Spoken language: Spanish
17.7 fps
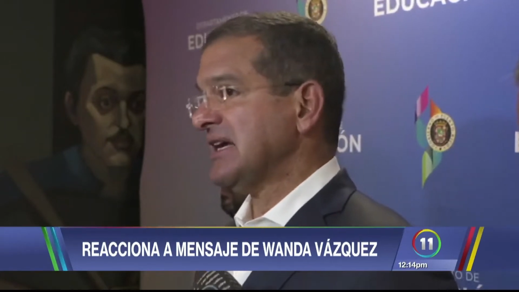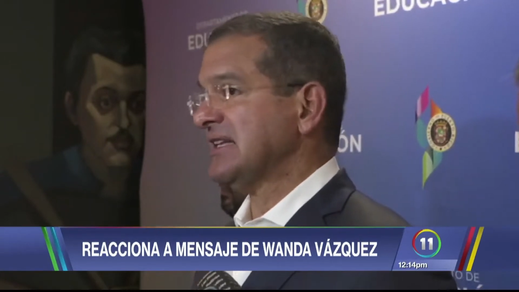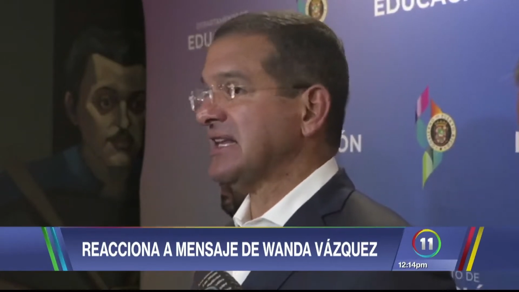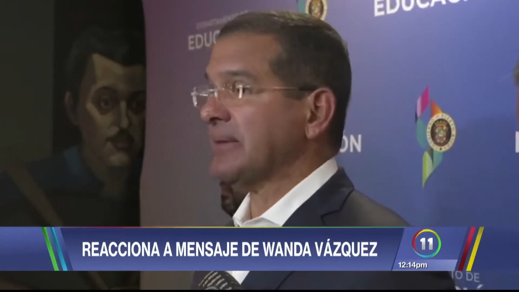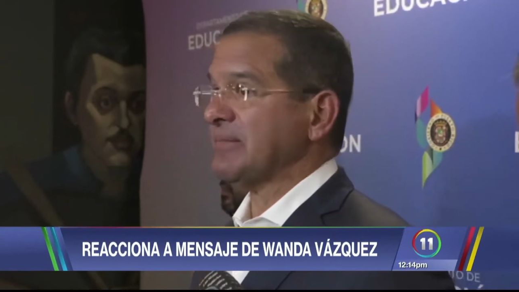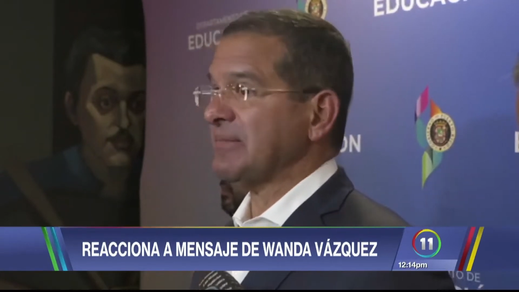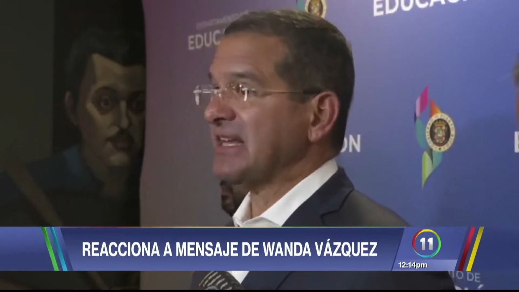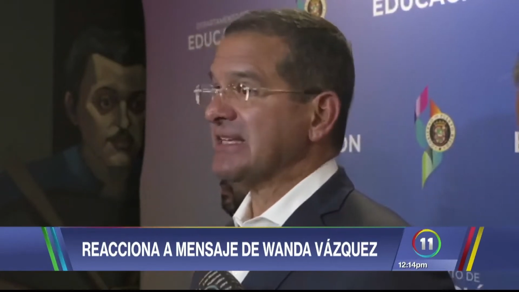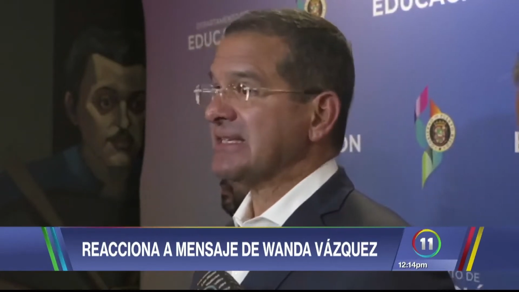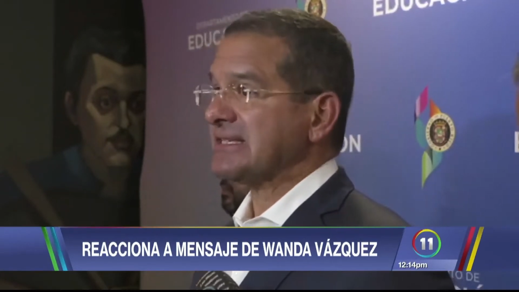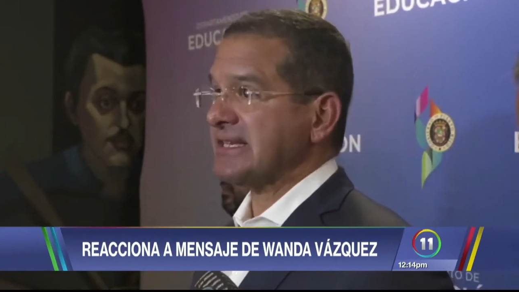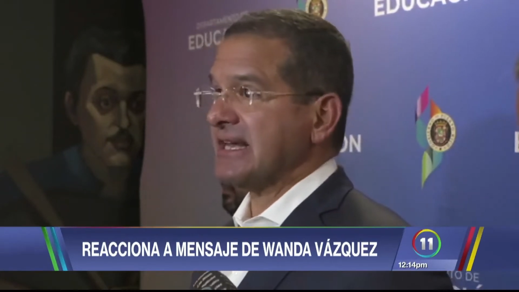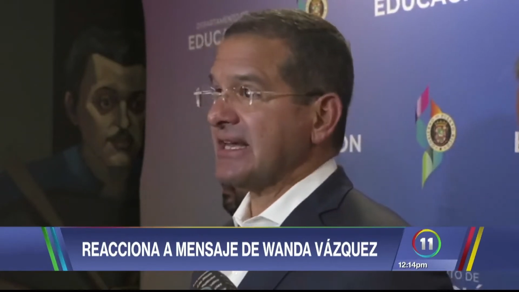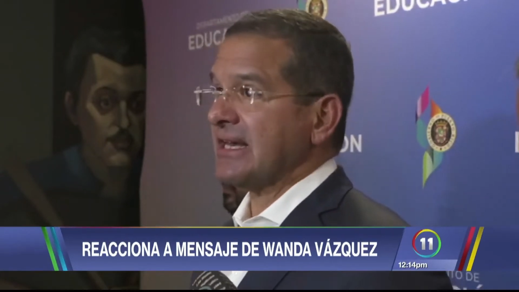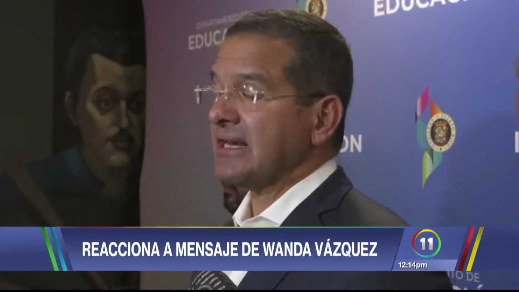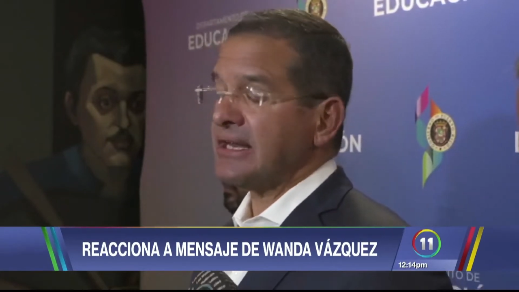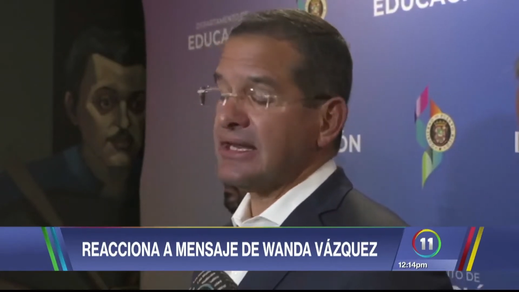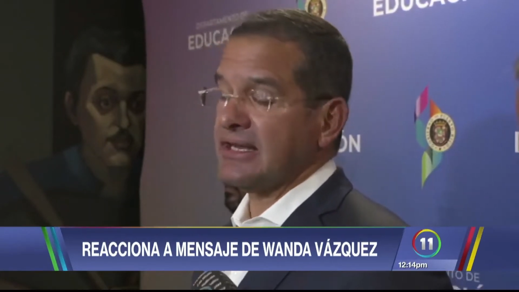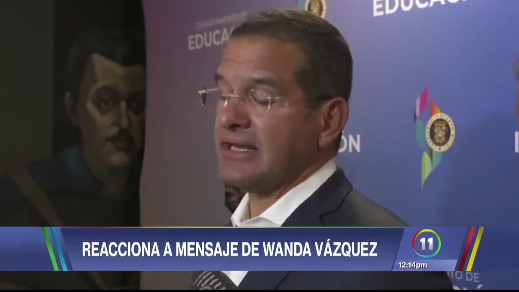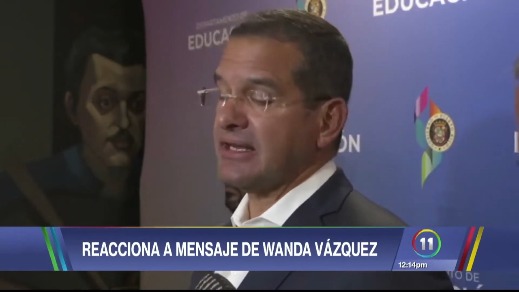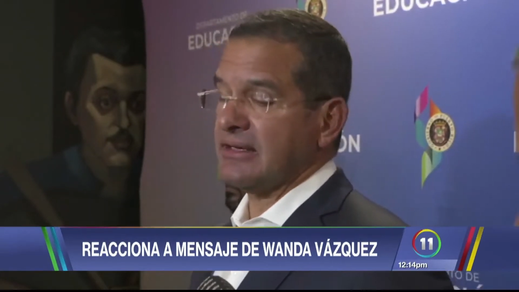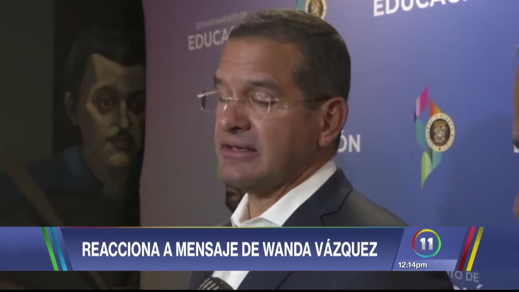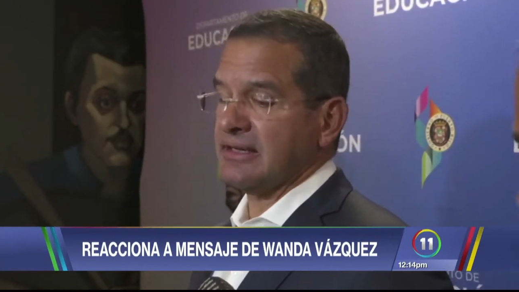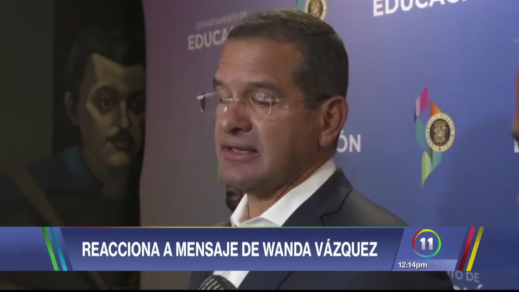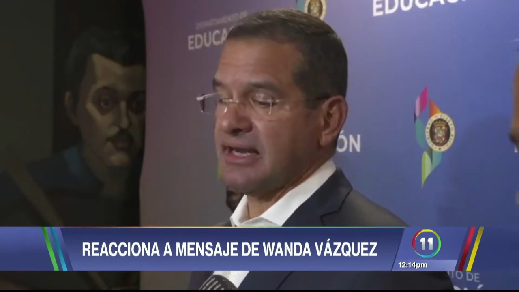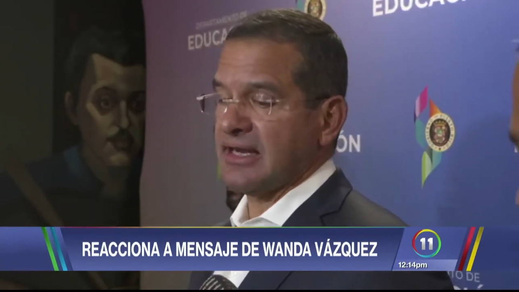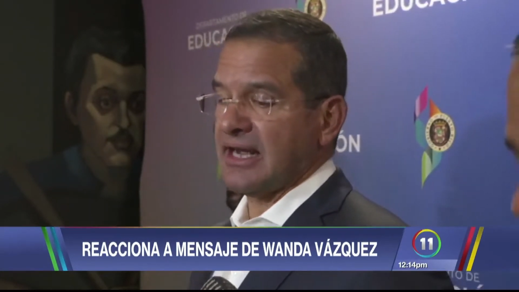Y también sé
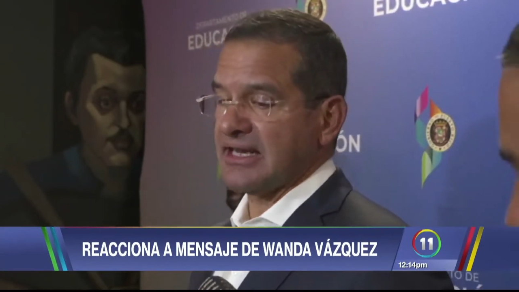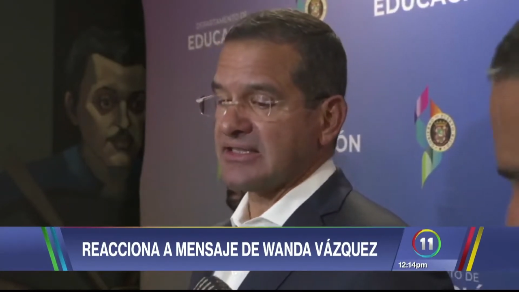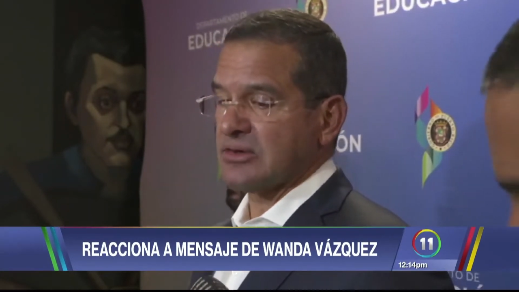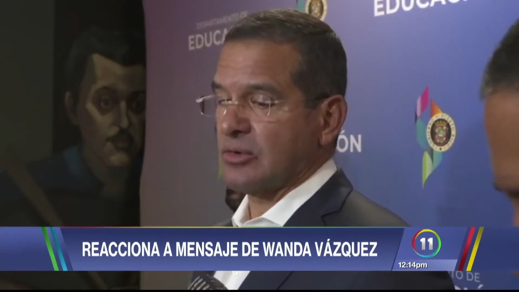que la